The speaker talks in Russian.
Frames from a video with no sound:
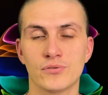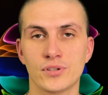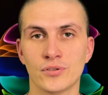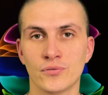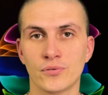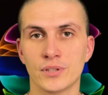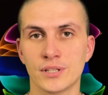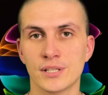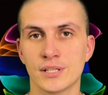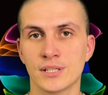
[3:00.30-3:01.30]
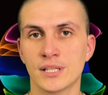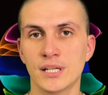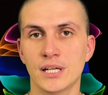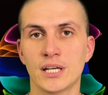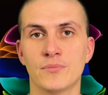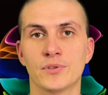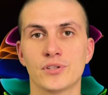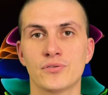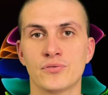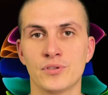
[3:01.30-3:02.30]
установку не с SSD, а именно
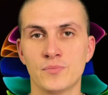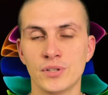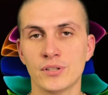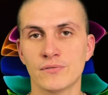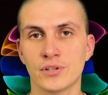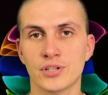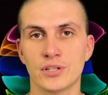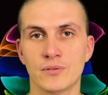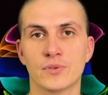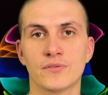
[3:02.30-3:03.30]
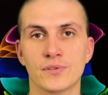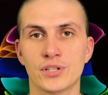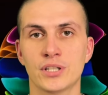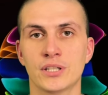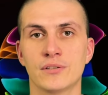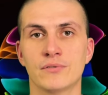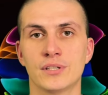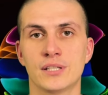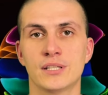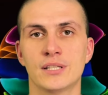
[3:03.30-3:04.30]
с USB, с вашей именно флешки, где вы
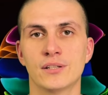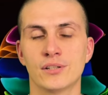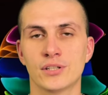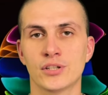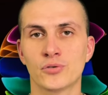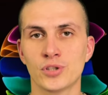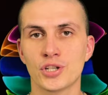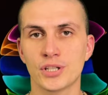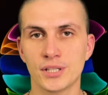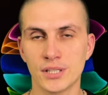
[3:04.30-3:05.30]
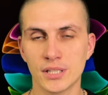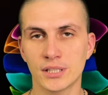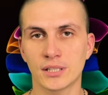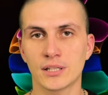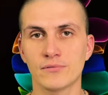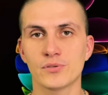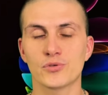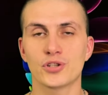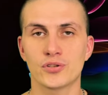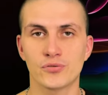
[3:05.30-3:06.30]
сделали загрузочный диск, и тогда вы
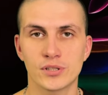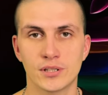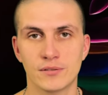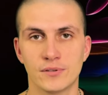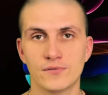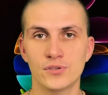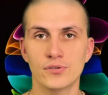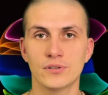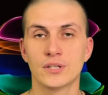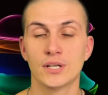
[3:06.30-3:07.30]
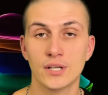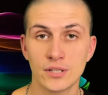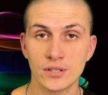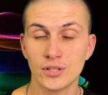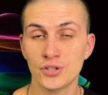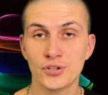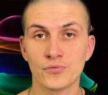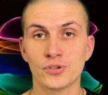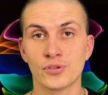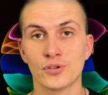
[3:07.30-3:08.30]
сможете установить. Все.
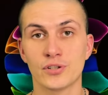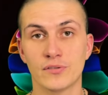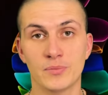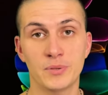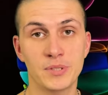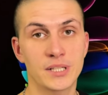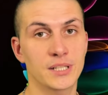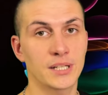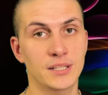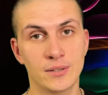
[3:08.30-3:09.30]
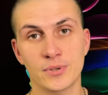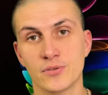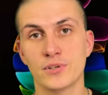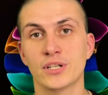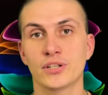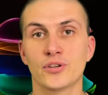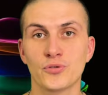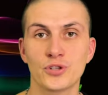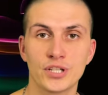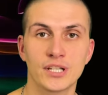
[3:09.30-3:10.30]
Ничего сложного. Подписка на канал, прожмите
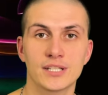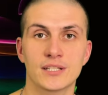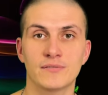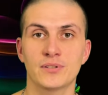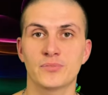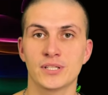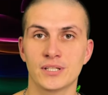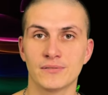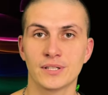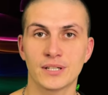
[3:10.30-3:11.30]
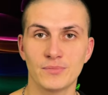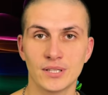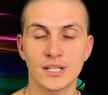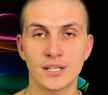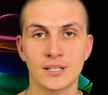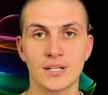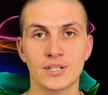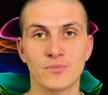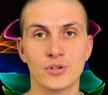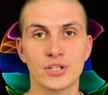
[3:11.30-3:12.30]
колокольчик, оставьте позитивные комментарии.
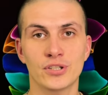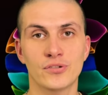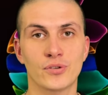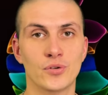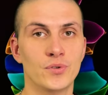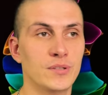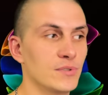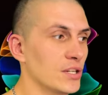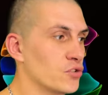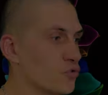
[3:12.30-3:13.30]
Дальше больше. Скоро увидимся.